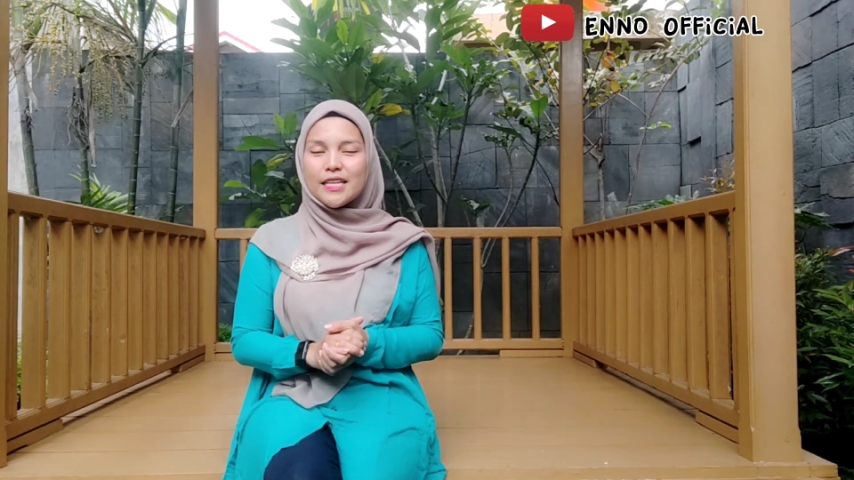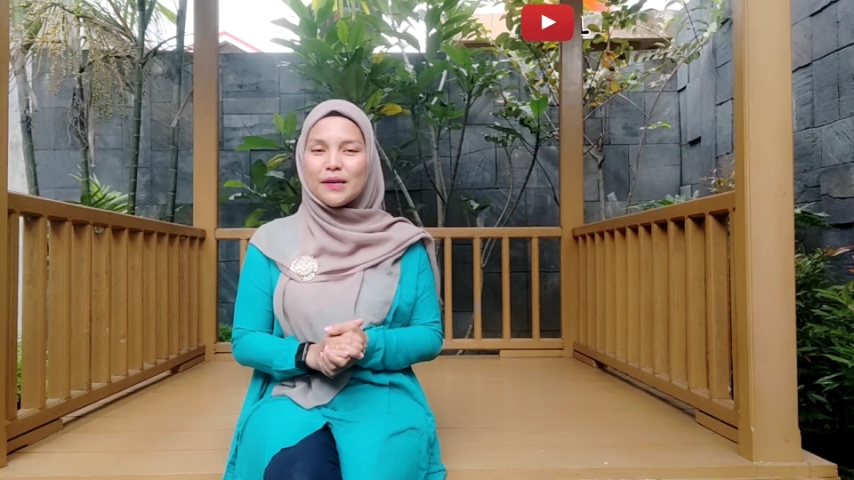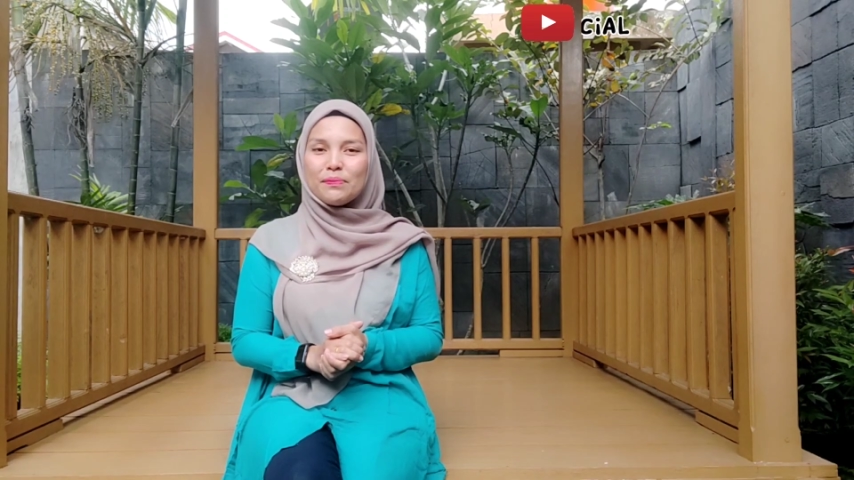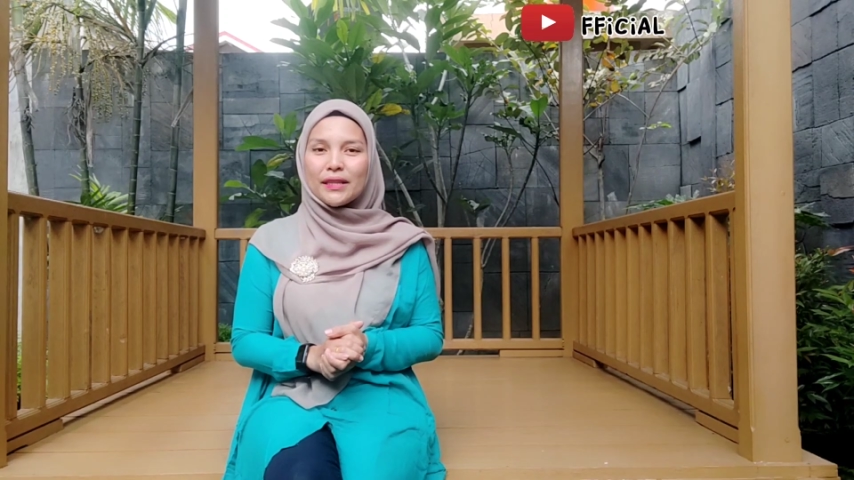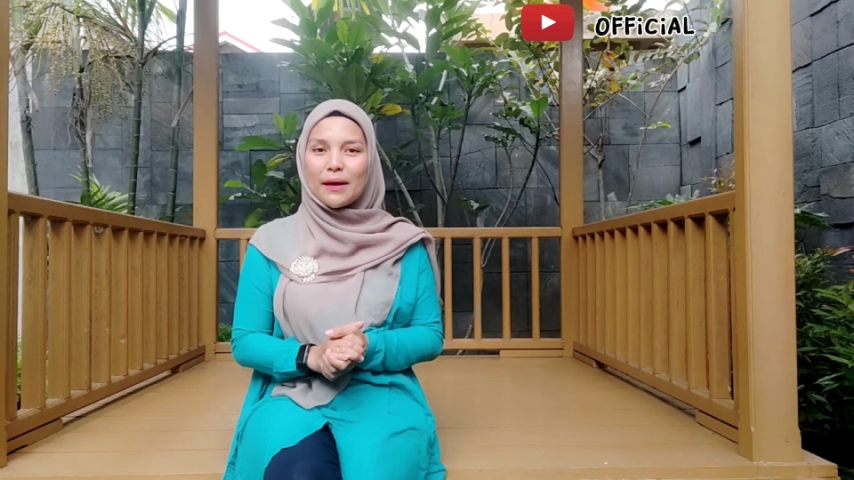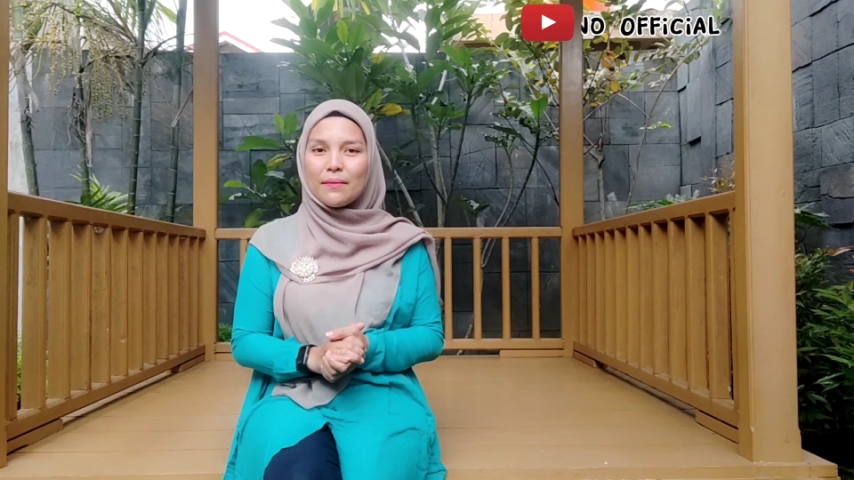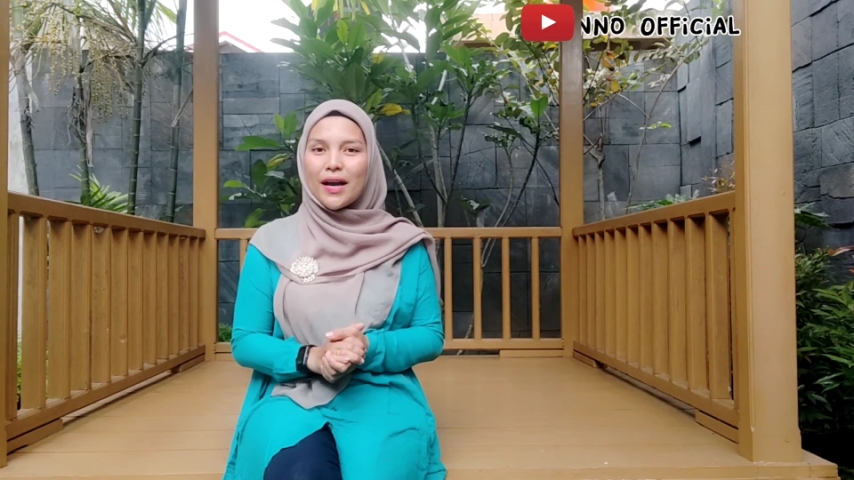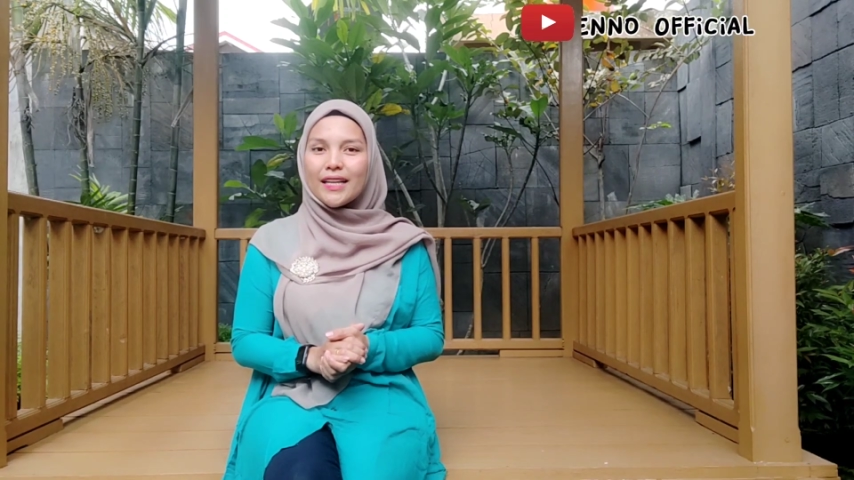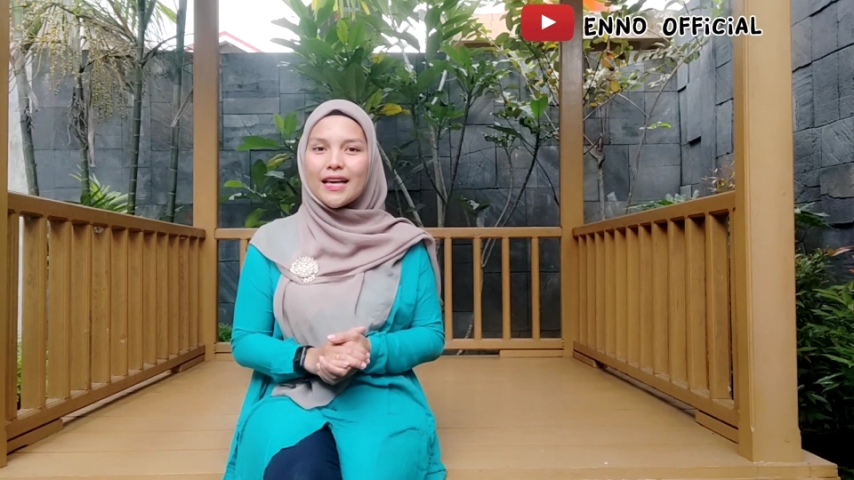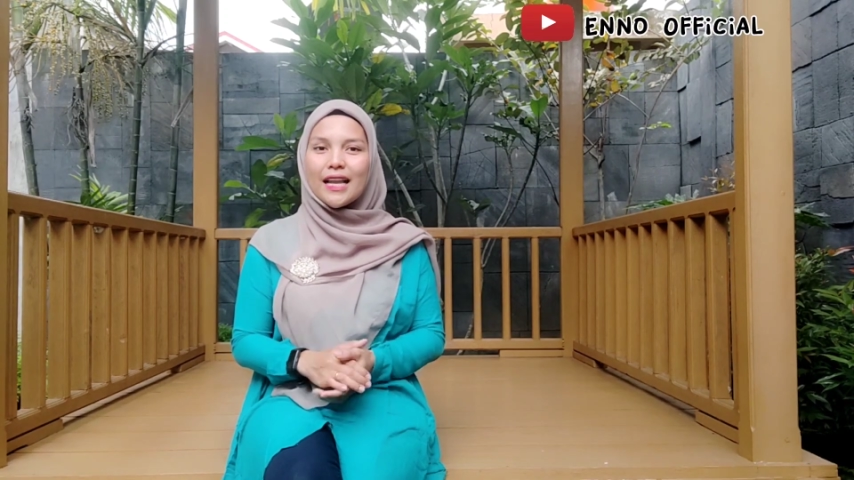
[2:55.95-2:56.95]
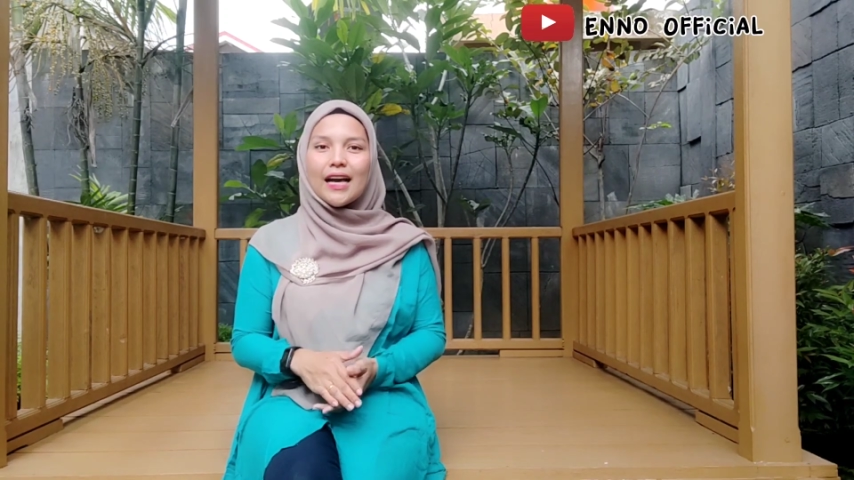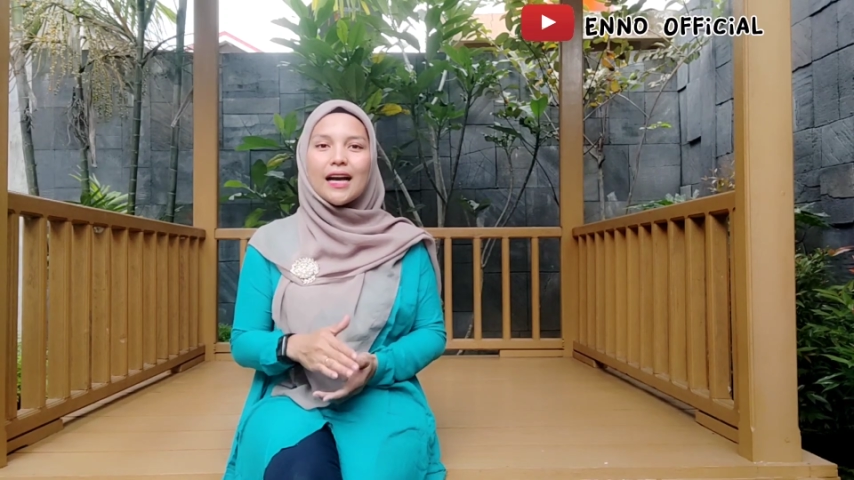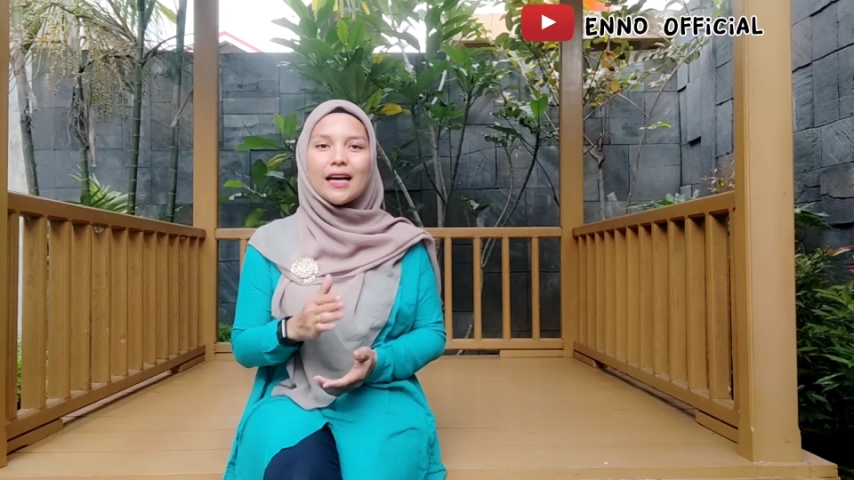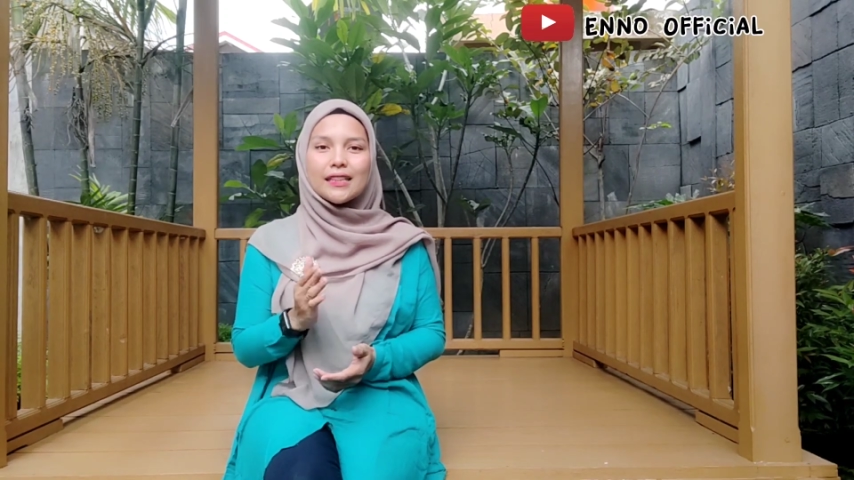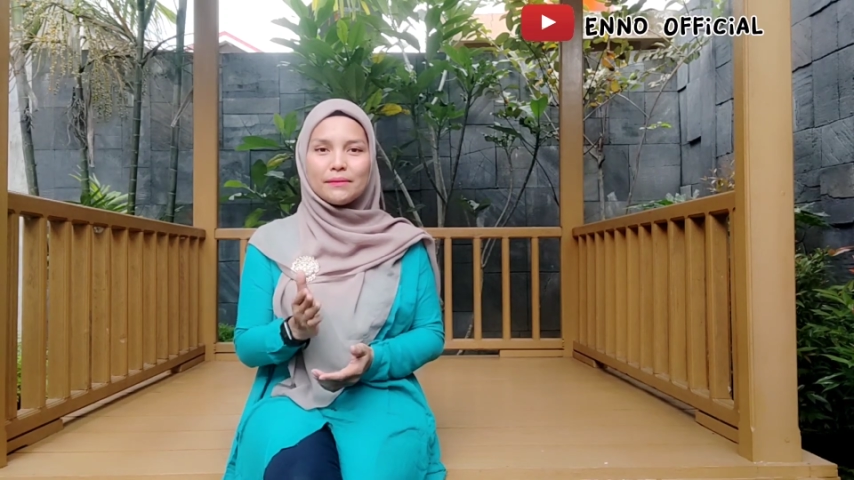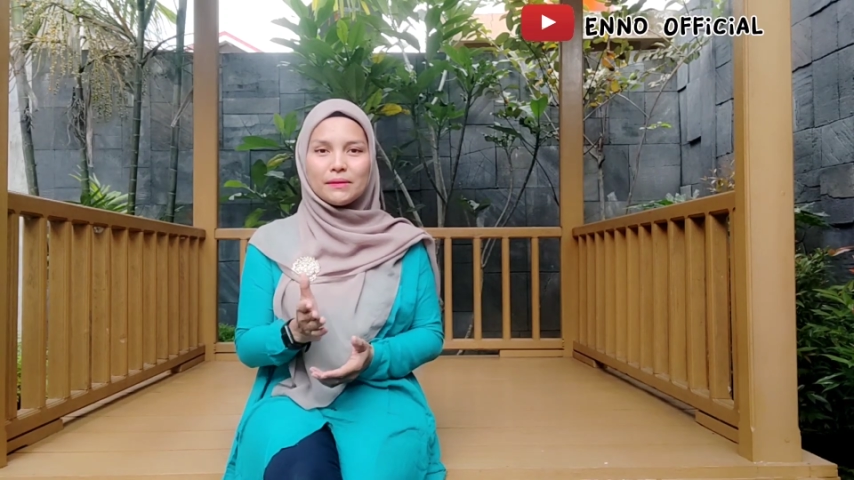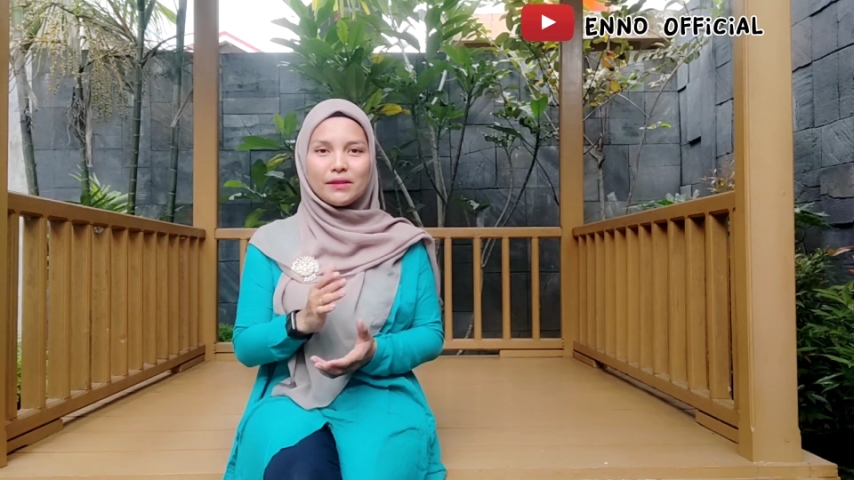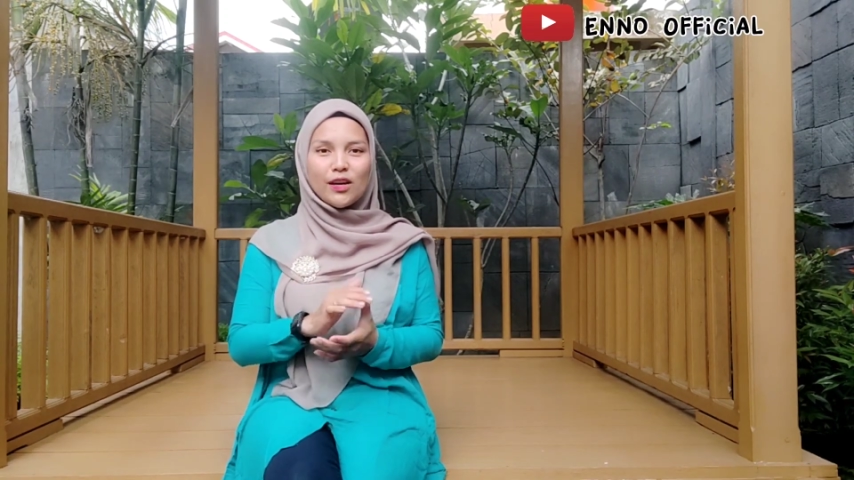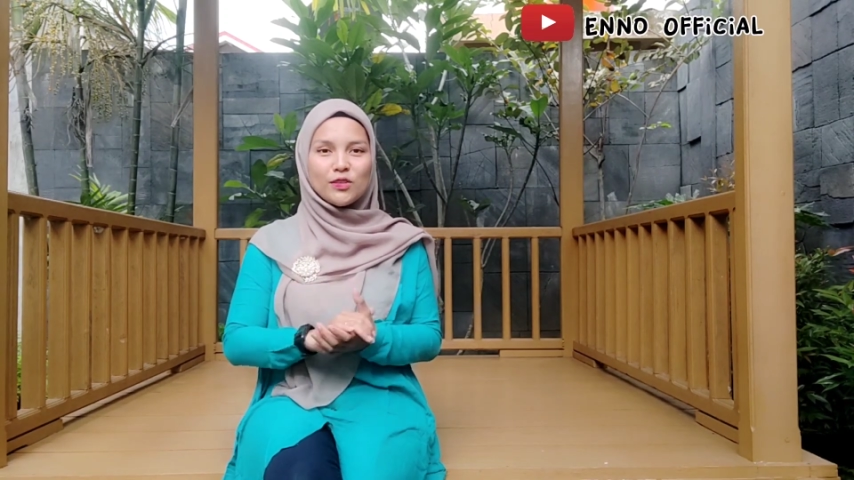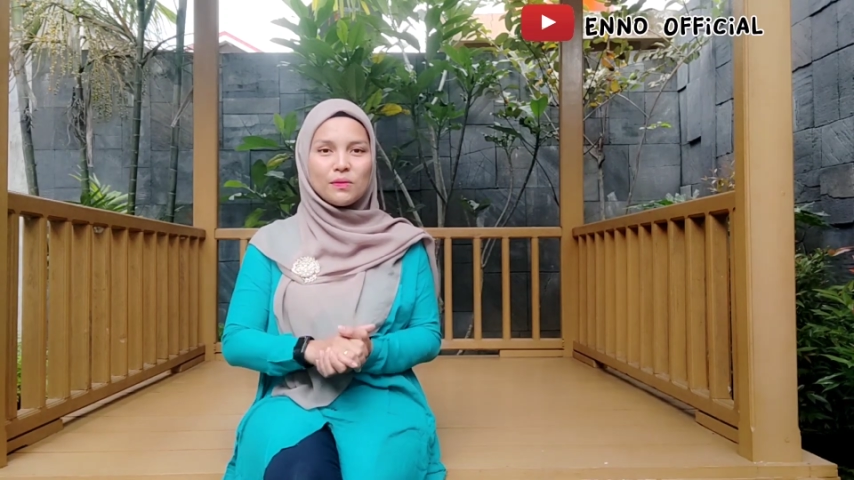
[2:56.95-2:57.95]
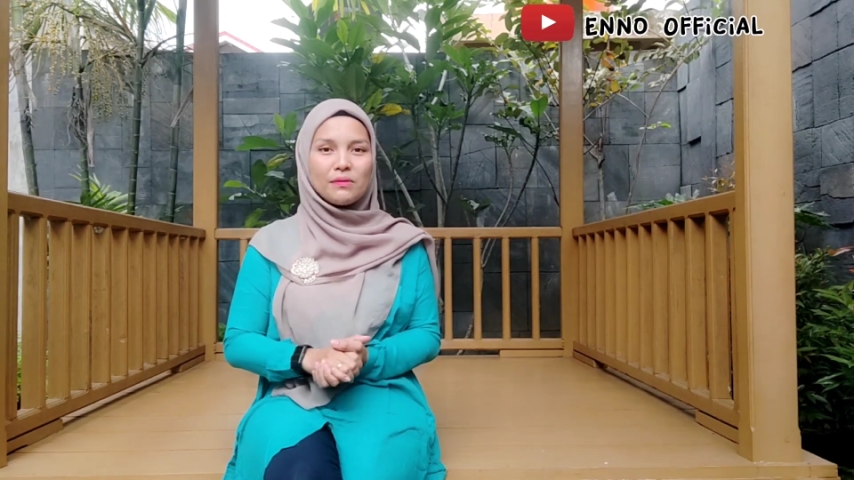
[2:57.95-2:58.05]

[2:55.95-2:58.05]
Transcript: Yang pertama adalah teman-teman harus